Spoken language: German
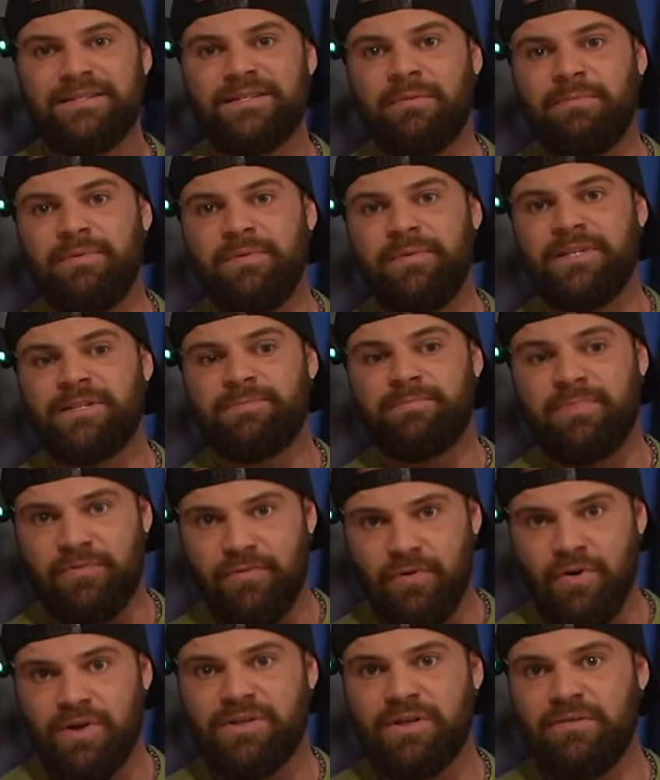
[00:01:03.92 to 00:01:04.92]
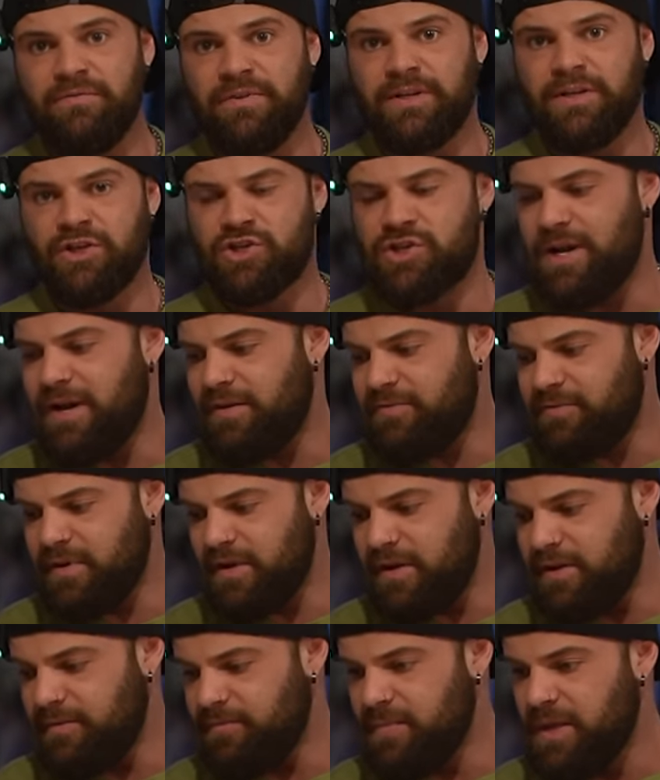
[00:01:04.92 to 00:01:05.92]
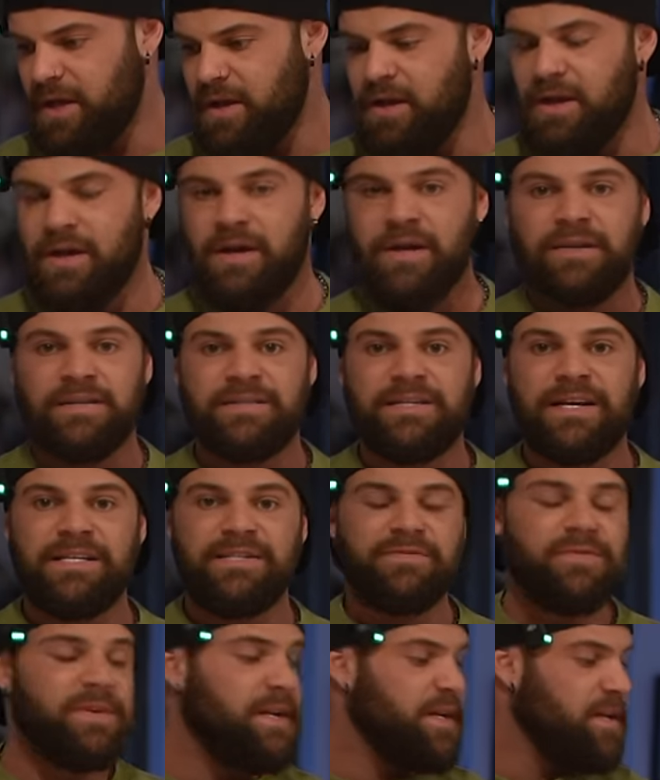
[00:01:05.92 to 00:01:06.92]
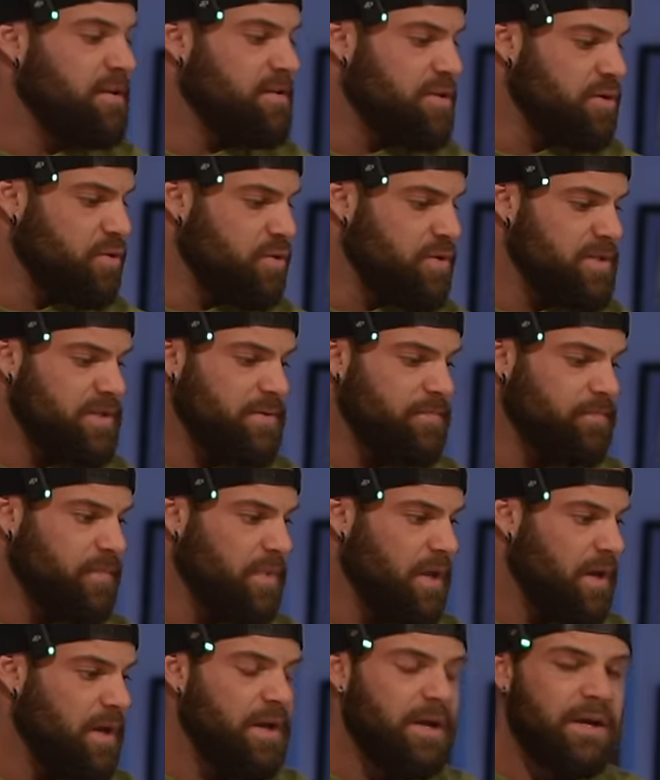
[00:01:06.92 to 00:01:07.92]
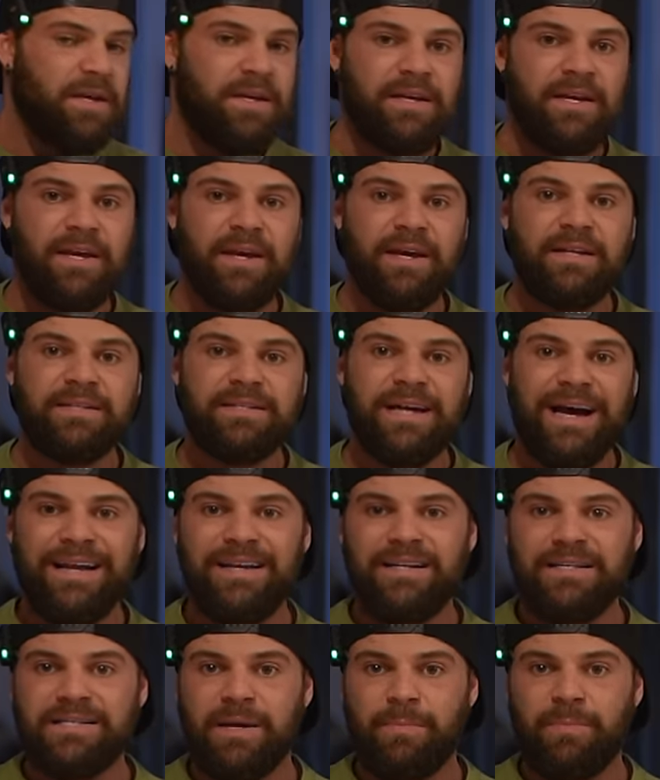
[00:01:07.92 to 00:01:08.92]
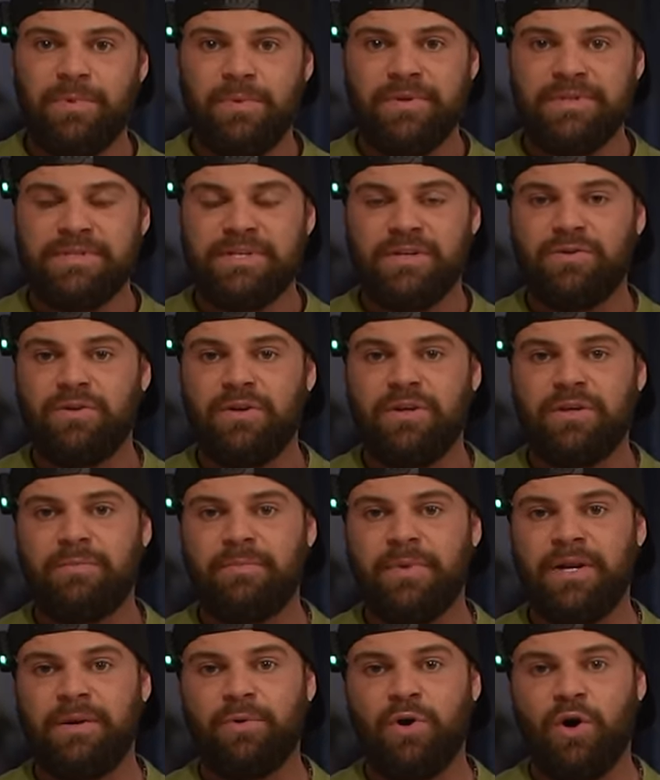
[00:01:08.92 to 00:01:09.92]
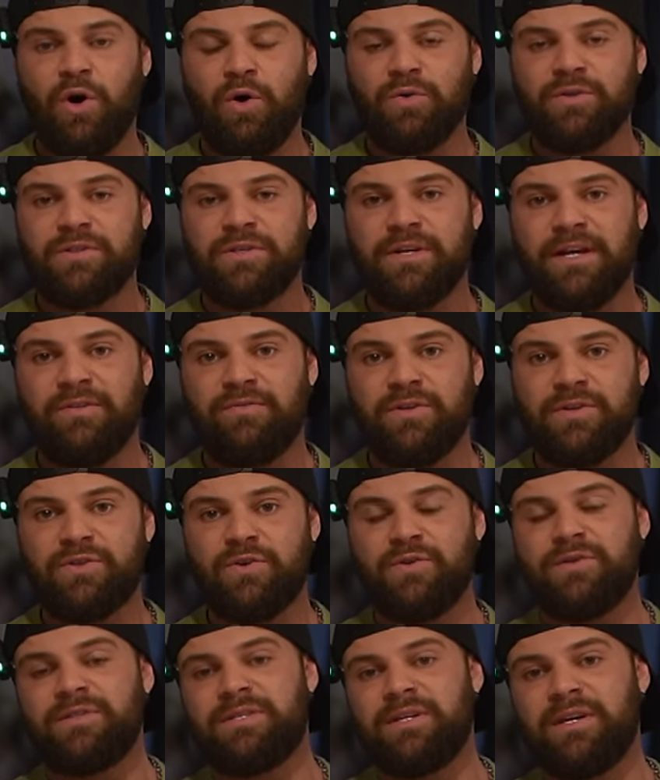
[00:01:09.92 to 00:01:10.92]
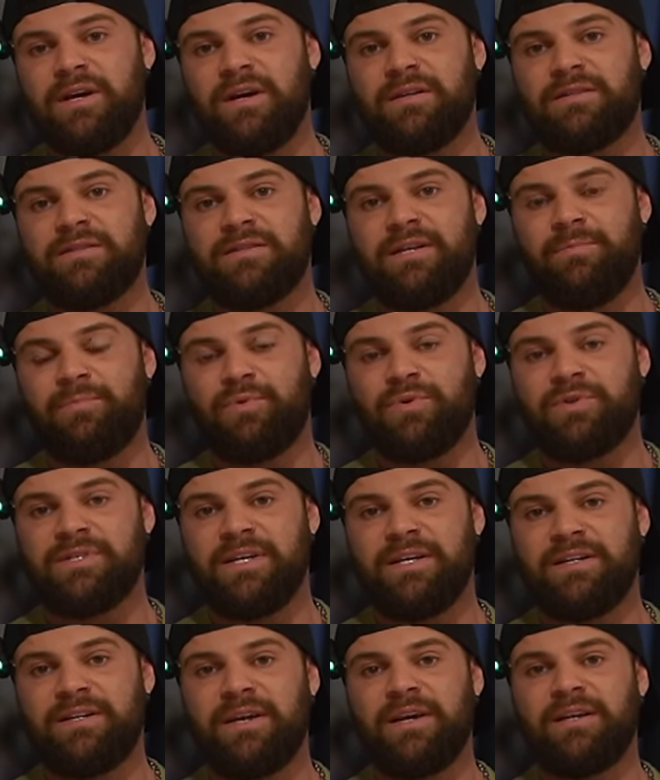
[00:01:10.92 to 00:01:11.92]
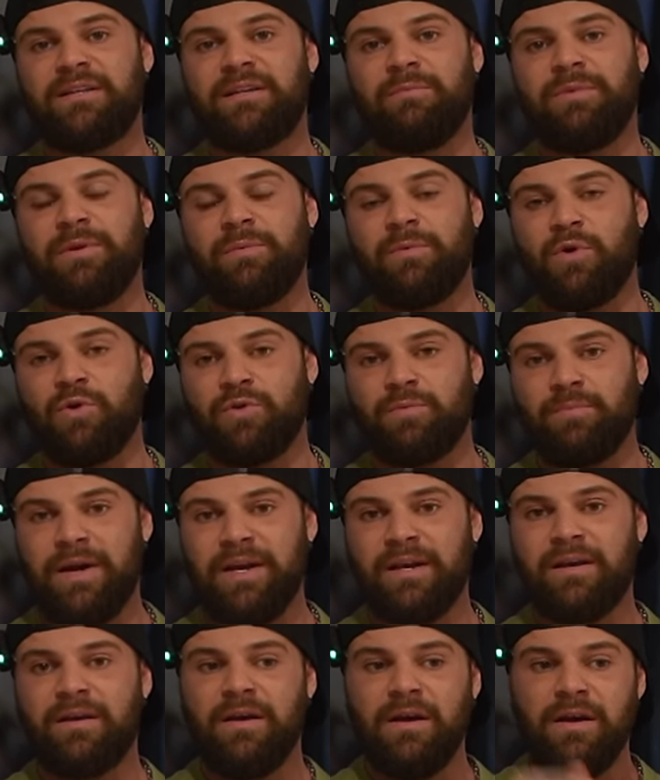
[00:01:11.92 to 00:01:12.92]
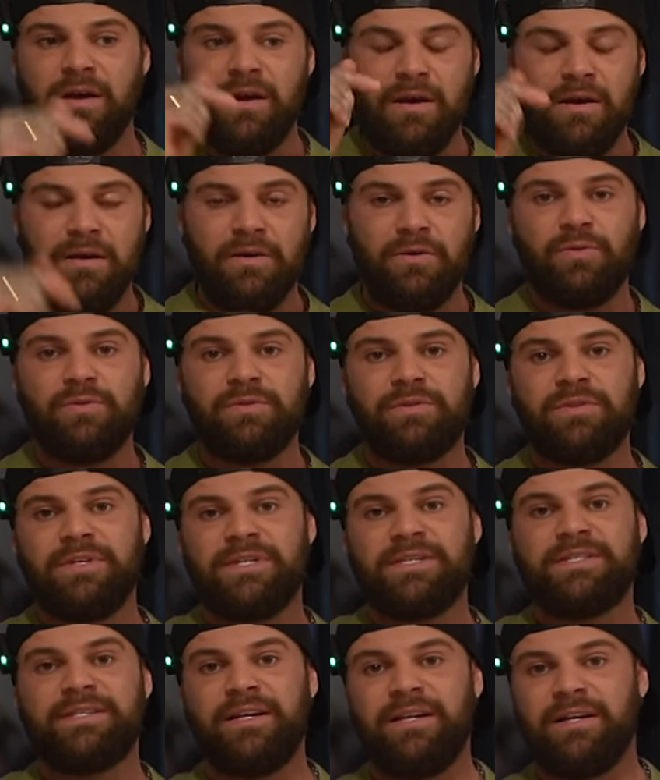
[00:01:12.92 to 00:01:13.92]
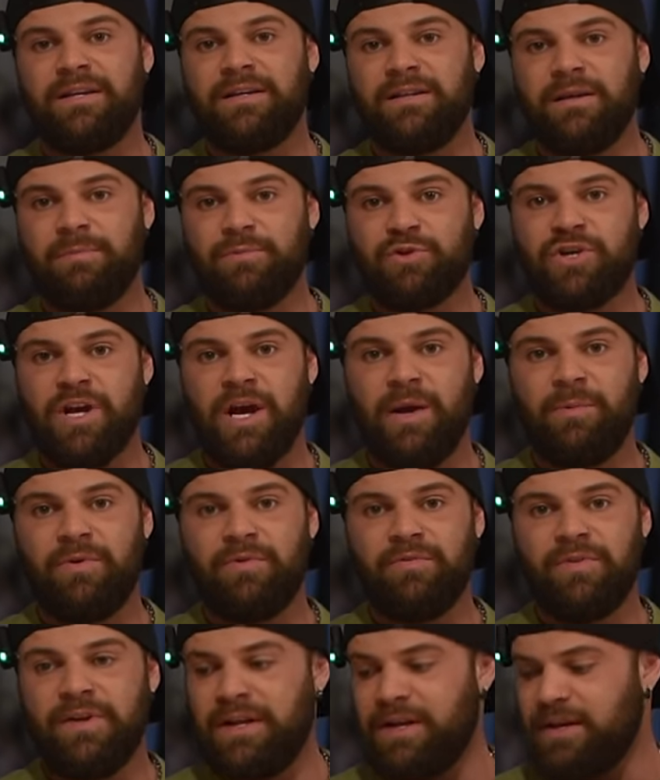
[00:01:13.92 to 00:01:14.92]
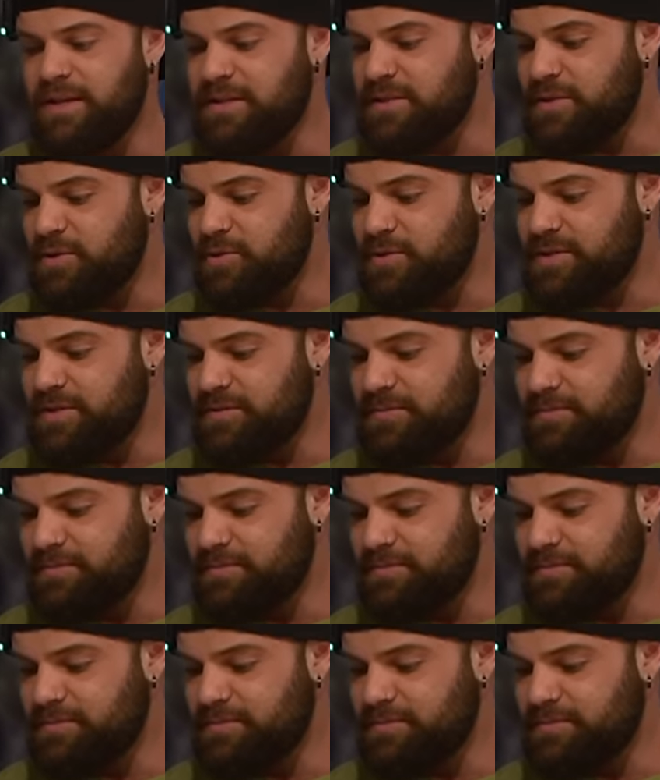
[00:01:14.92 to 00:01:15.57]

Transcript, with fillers: Supplements, bevor ich dann wirklich schlafen gehe. Das heißt, wir legen jetzt los. Ihr kriegt alle Supplements natürlich mit meinem Code etwas günstiger. 10% kriegt ihr mit dem Code Mike. Unten ist der Link in der Beschreibung. Wir legen jetzt los.